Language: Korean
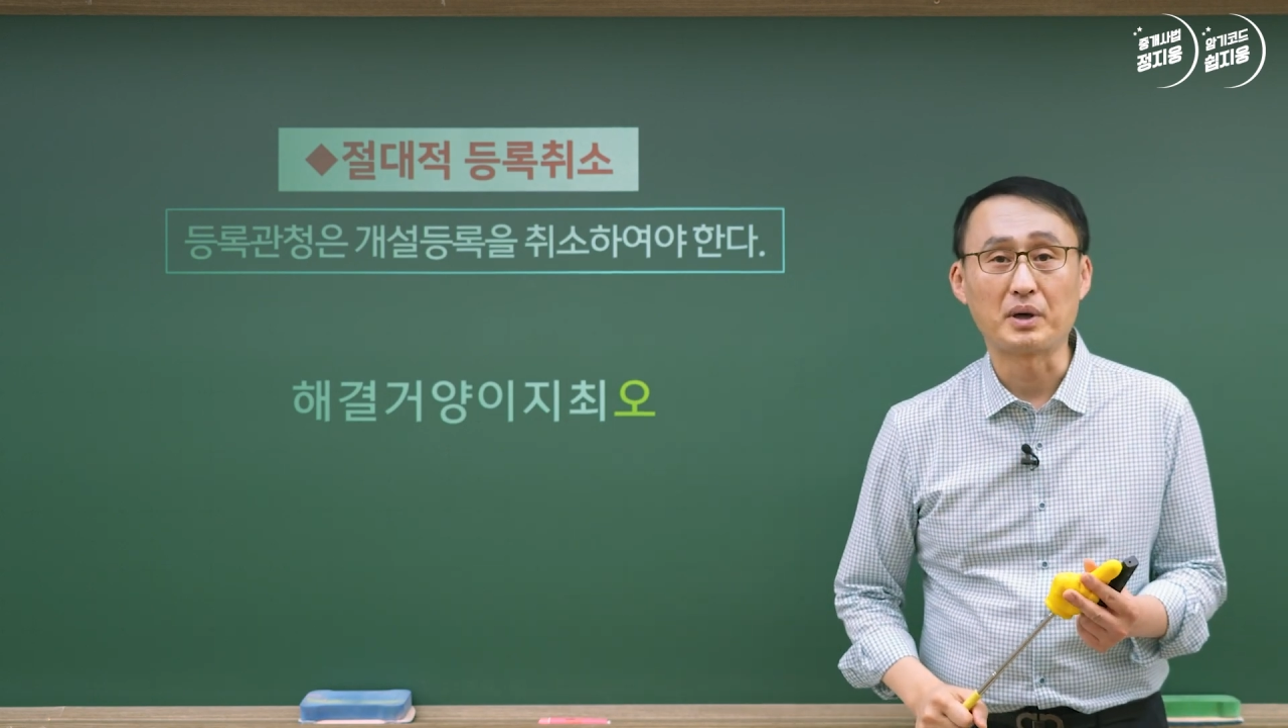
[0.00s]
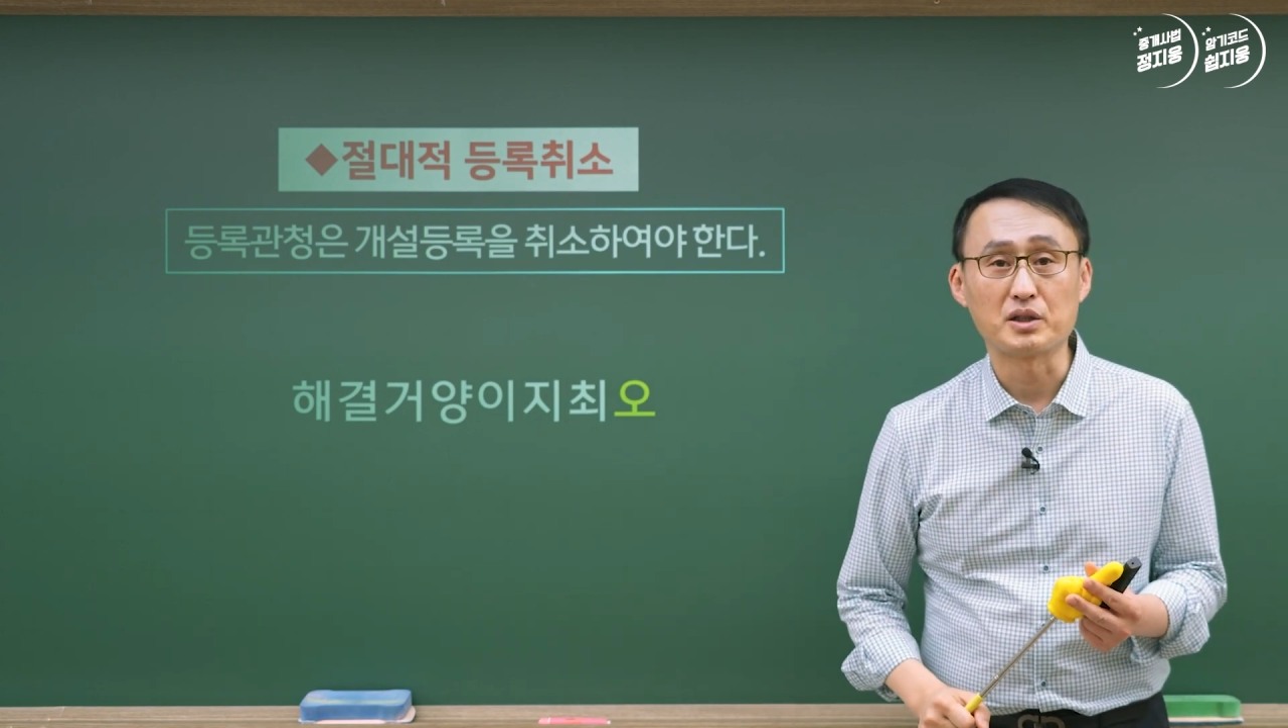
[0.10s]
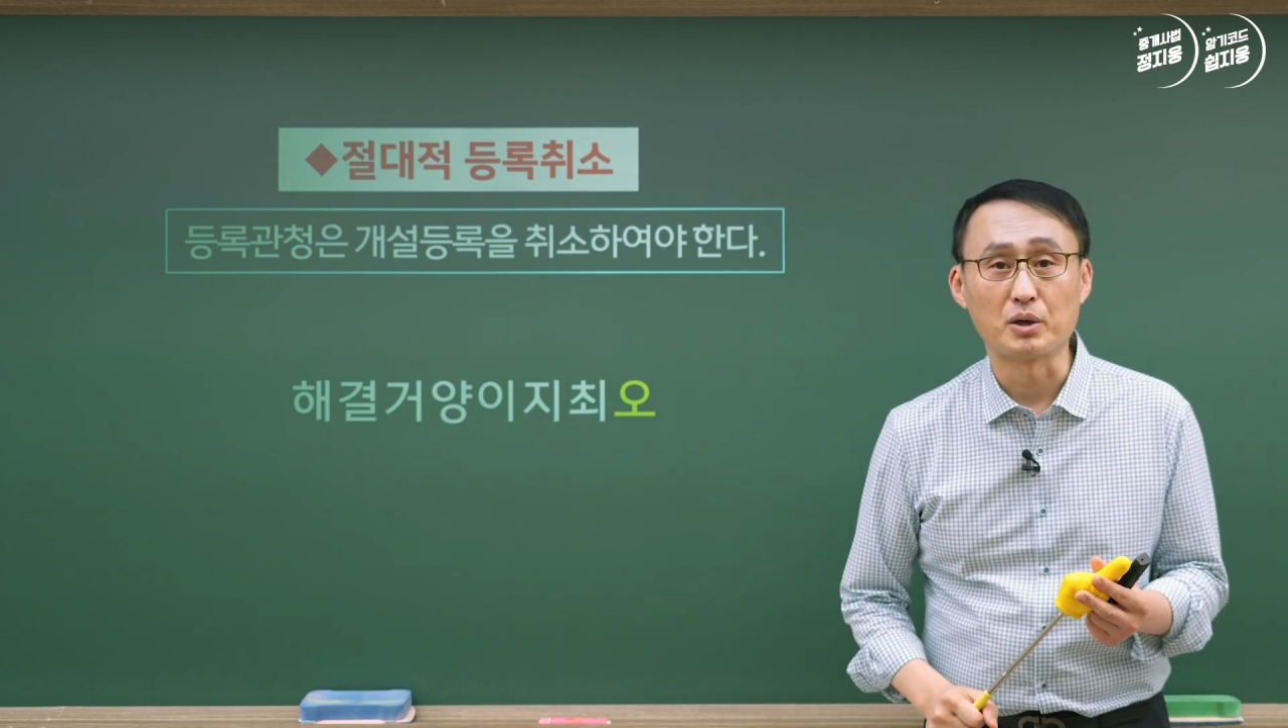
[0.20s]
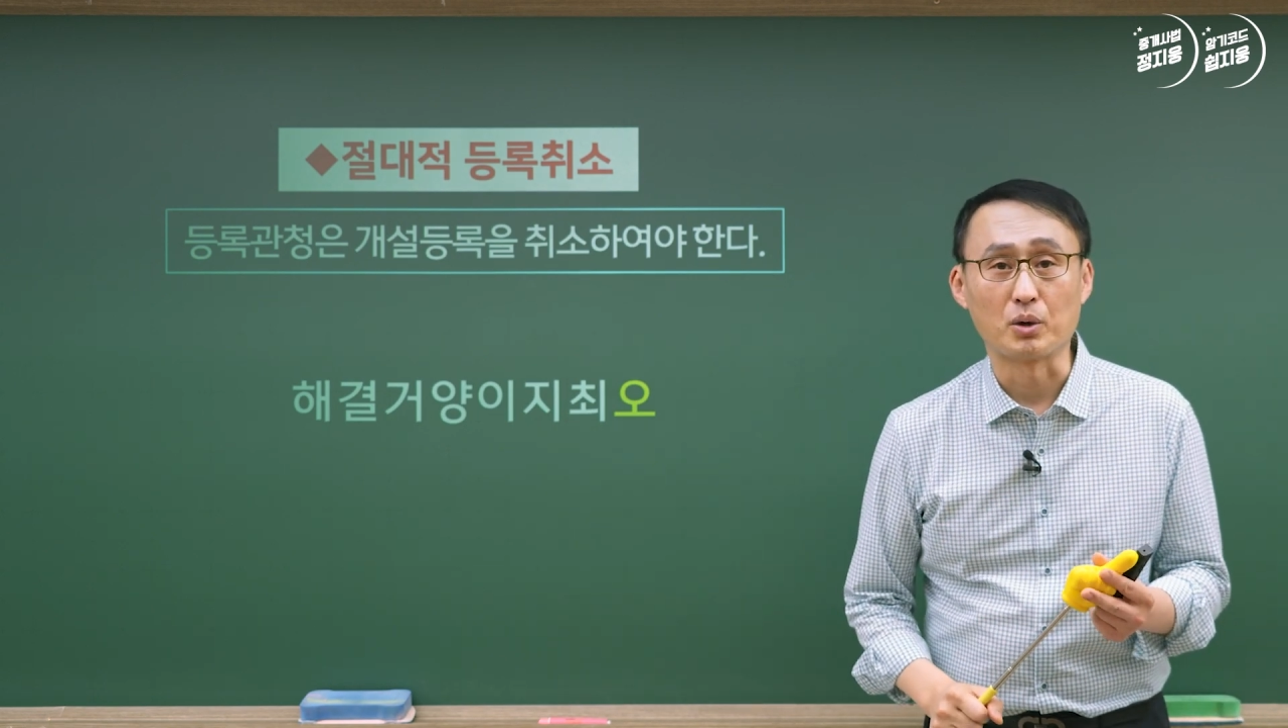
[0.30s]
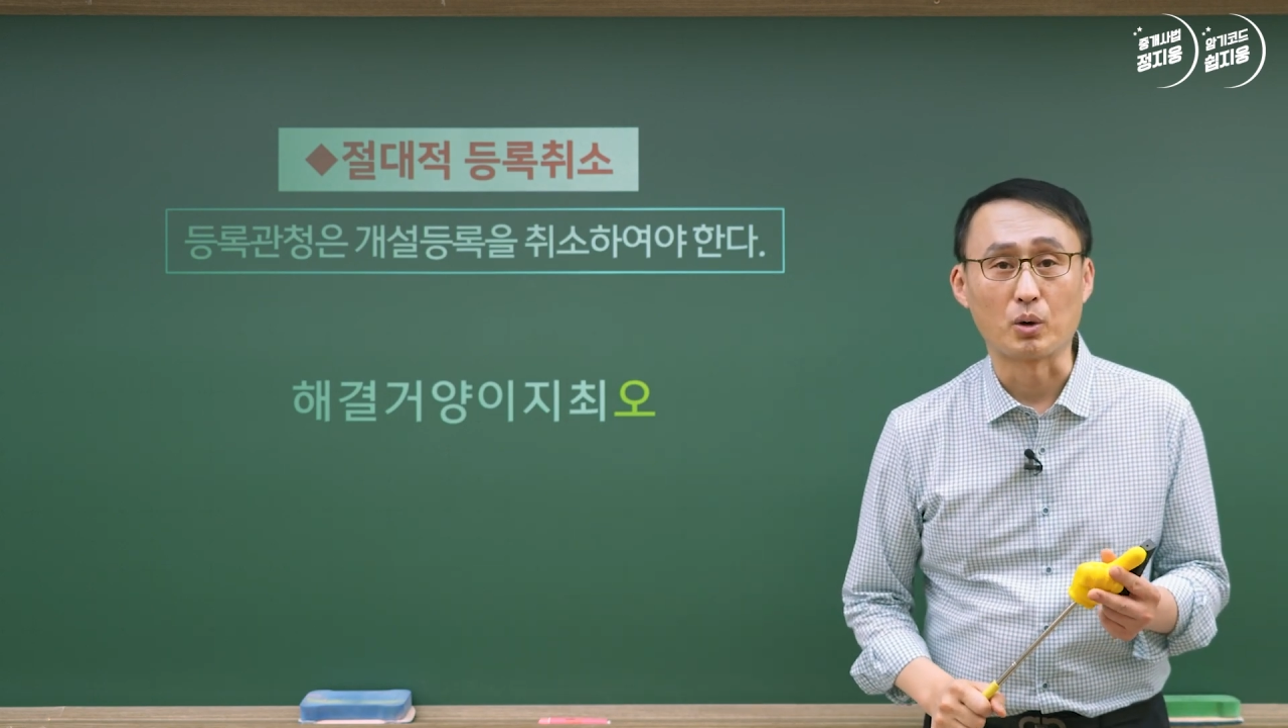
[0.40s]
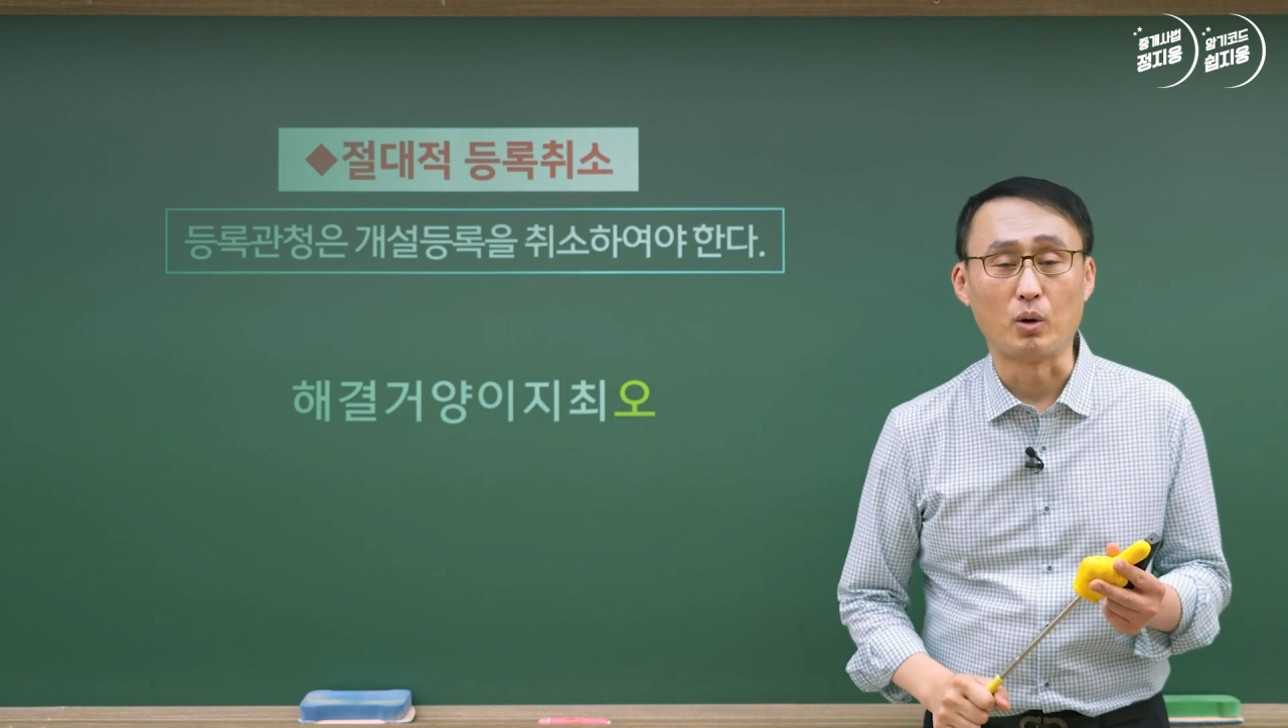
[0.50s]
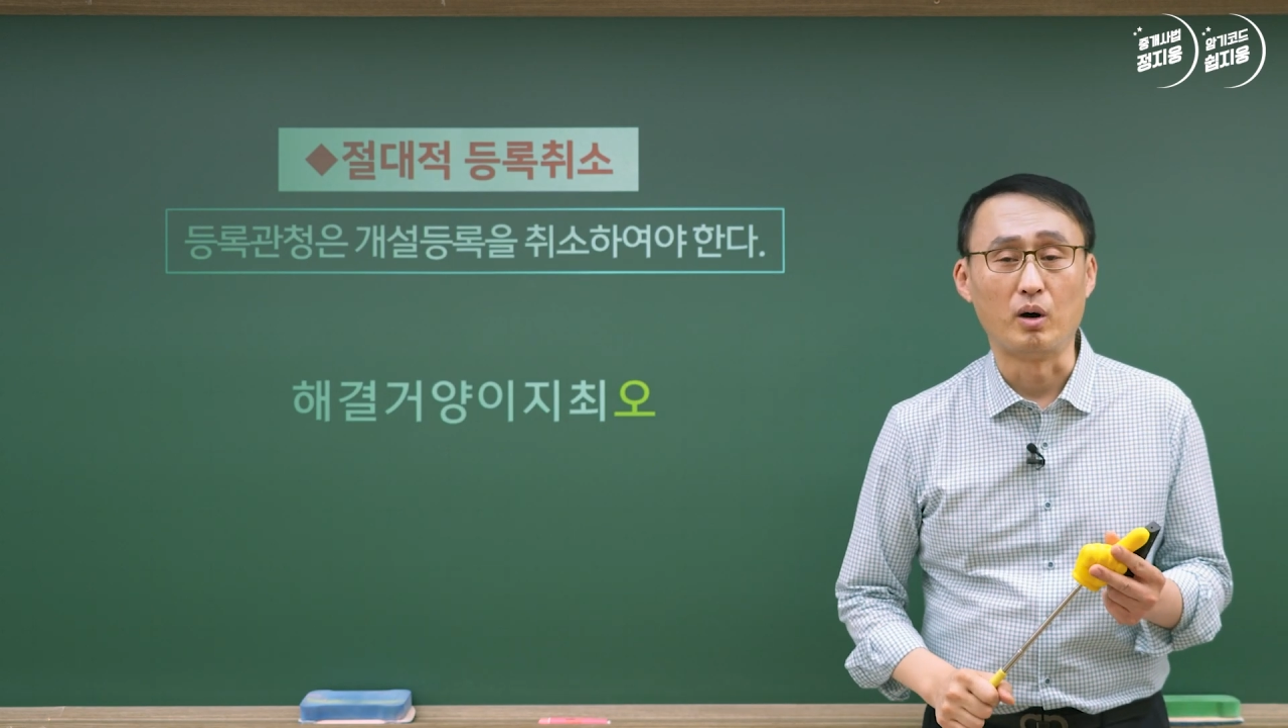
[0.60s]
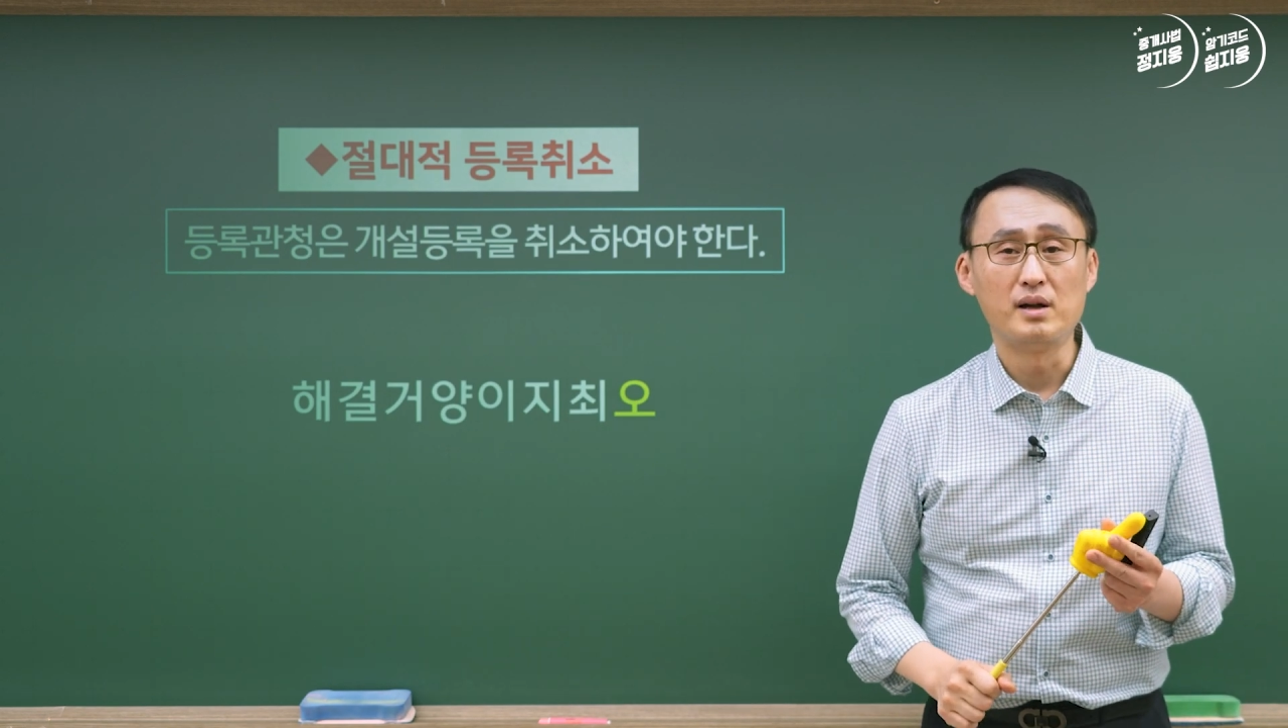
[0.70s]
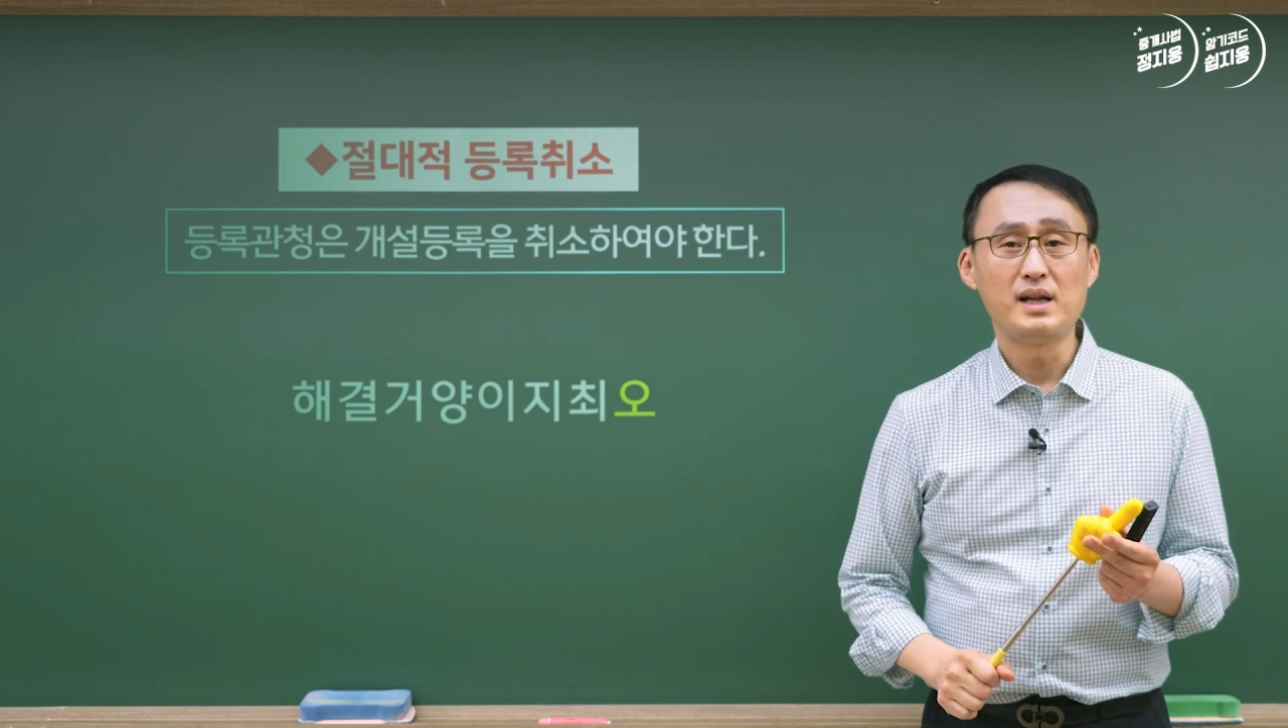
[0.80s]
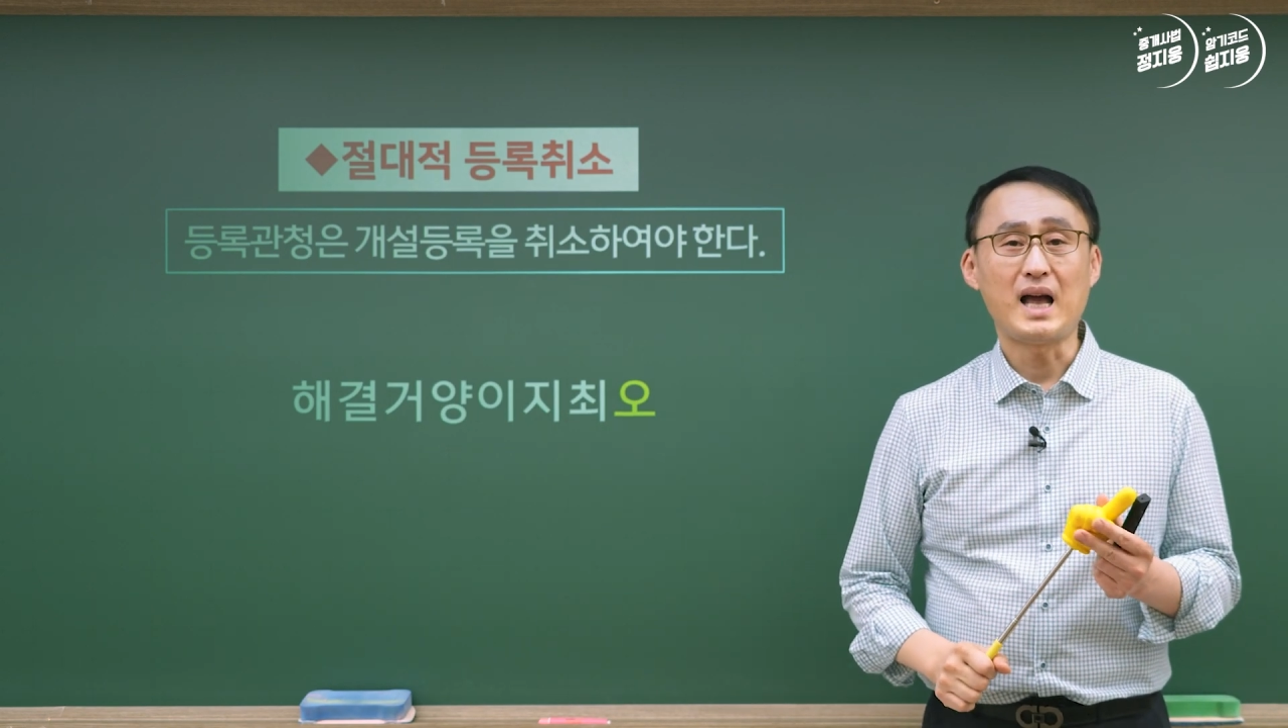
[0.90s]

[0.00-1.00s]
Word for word: 개정으로